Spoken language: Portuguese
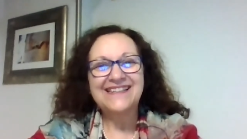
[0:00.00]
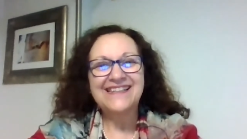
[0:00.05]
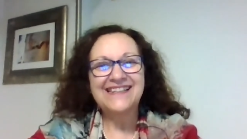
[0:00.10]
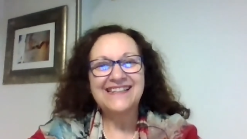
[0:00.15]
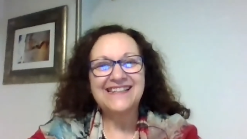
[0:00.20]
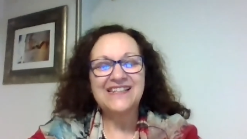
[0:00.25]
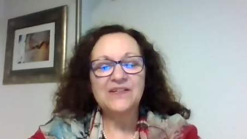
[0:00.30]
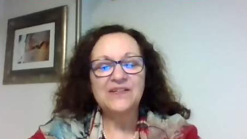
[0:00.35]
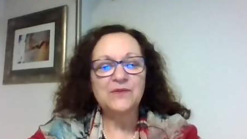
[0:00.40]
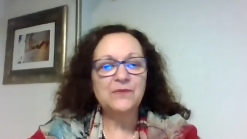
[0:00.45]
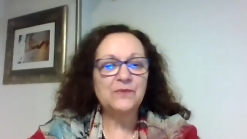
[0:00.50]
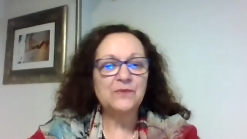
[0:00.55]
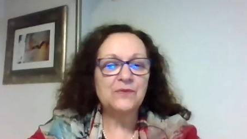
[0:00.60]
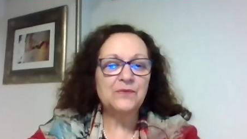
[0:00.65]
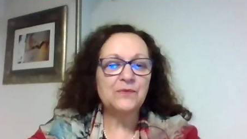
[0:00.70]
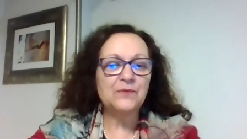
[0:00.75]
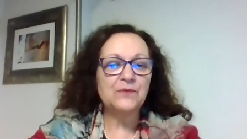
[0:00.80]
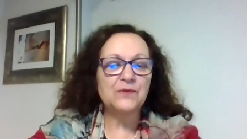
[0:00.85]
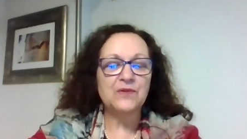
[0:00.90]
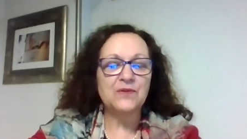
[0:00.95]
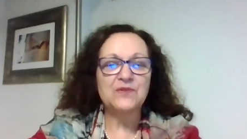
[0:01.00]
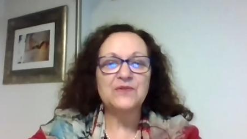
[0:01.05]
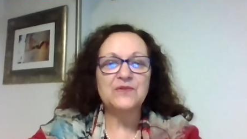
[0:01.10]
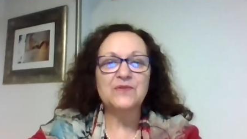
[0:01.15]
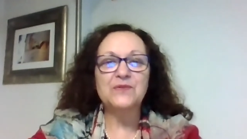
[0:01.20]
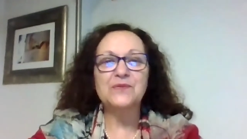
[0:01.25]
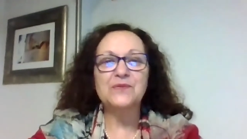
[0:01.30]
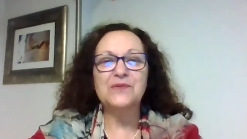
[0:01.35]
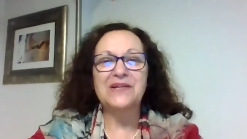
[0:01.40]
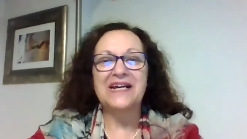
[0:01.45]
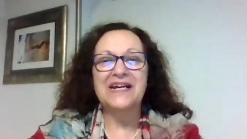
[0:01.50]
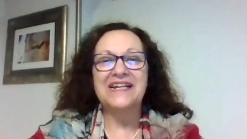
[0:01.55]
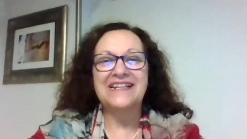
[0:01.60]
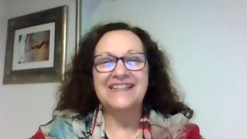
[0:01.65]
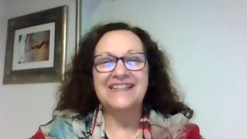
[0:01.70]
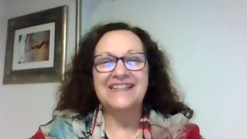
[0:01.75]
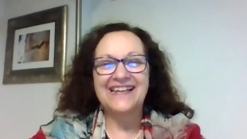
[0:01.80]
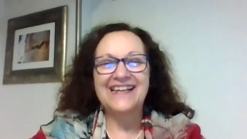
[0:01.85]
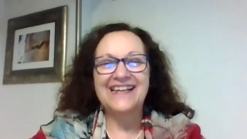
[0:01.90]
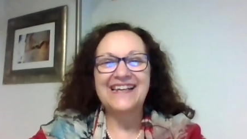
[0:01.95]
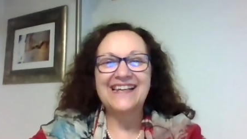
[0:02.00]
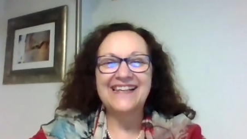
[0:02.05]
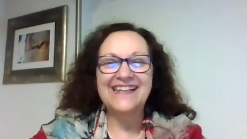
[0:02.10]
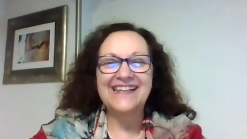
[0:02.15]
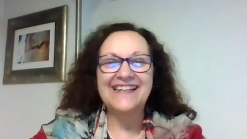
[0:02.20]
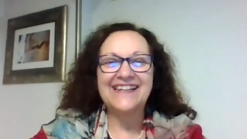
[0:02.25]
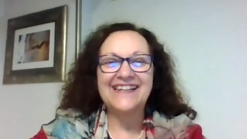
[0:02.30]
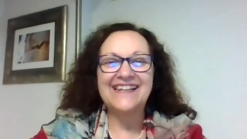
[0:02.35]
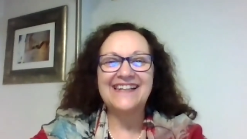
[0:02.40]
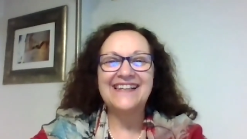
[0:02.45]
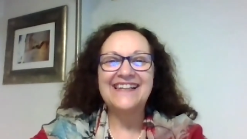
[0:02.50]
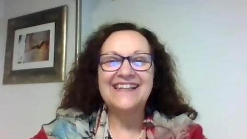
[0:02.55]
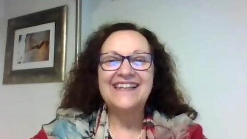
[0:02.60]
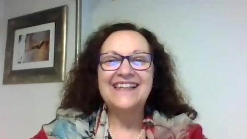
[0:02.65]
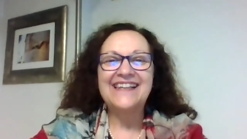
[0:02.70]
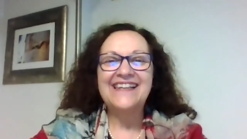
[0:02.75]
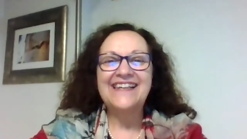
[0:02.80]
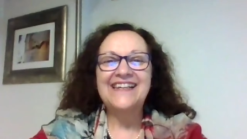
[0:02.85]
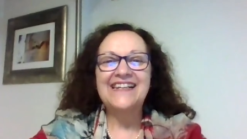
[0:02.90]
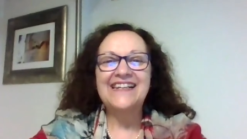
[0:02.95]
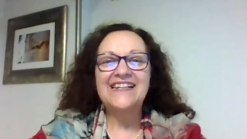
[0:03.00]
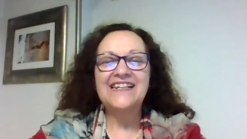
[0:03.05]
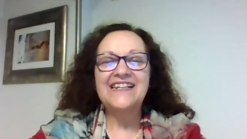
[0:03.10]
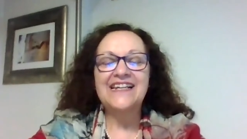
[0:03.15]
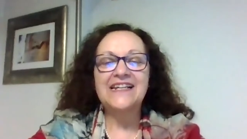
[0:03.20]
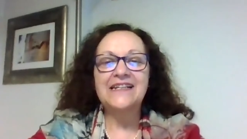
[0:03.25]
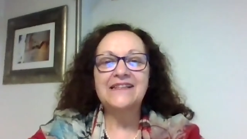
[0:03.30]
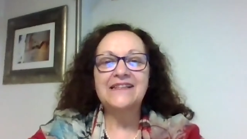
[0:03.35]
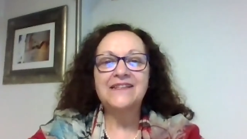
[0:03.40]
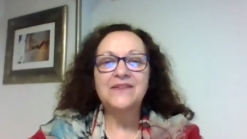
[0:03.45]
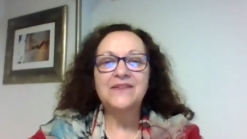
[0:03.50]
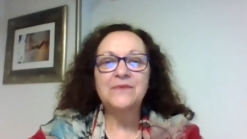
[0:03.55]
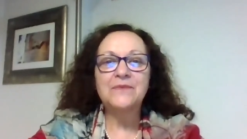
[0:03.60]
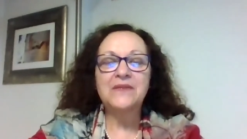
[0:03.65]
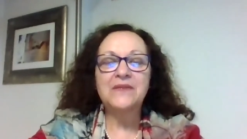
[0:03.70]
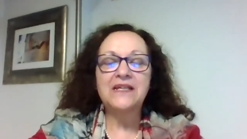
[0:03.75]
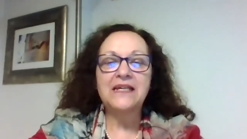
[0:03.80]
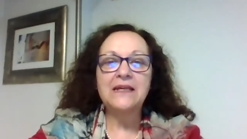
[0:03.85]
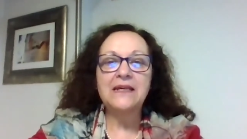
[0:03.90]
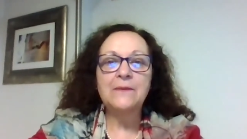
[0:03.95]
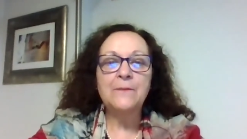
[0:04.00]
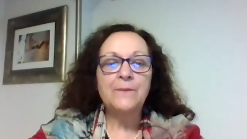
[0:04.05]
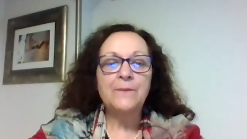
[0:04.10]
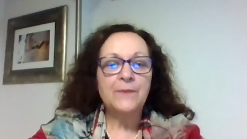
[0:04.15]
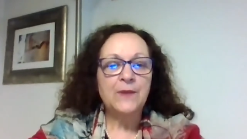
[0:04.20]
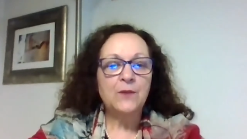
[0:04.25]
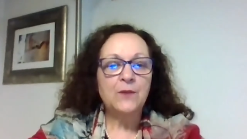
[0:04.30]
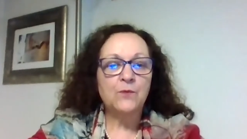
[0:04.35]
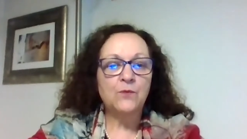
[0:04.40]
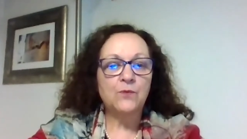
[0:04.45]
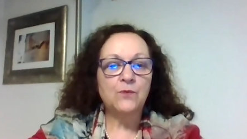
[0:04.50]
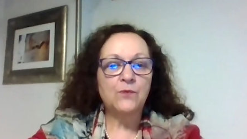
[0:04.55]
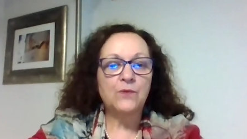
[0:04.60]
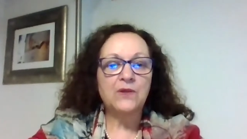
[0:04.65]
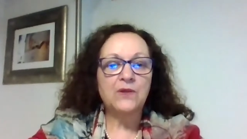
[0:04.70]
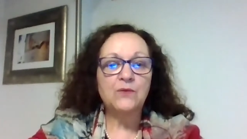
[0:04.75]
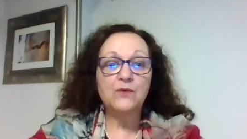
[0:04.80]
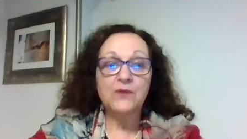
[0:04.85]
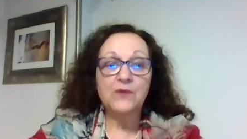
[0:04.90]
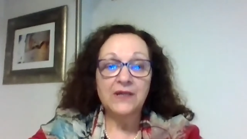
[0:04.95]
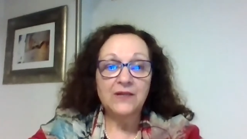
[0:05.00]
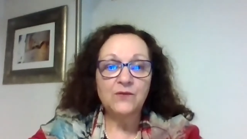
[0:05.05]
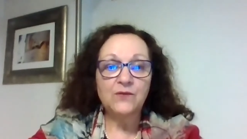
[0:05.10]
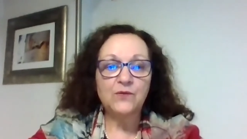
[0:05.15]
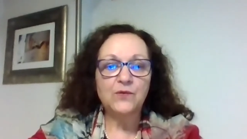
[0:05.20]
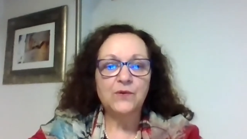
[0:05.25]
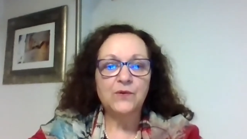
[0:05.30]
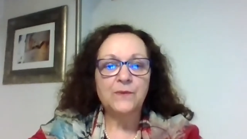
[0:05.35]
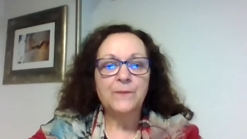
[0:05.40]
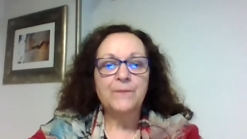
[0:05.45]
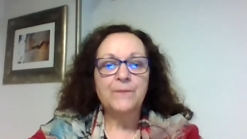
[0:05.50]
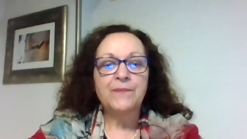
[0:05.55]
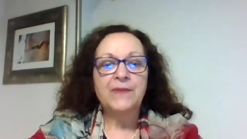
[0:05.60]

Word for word: Então, o nosso Kardec, né, ele era também um educador.